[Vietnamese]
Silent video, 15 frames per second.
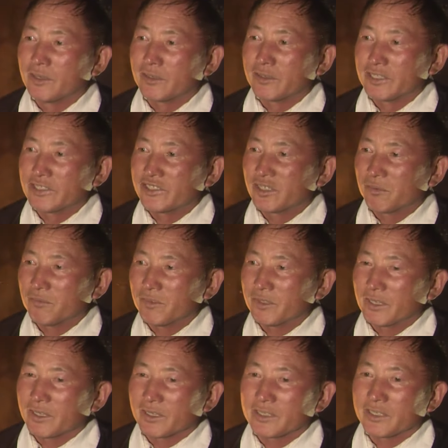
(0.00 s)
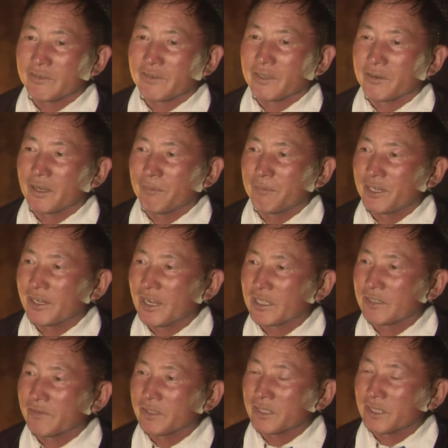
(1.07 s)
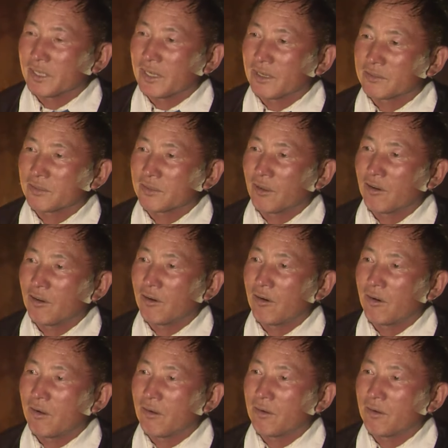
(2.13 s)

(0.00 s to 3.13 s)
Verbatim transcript: Đấy chống này cái gì phải biết là thì phải đi là họ.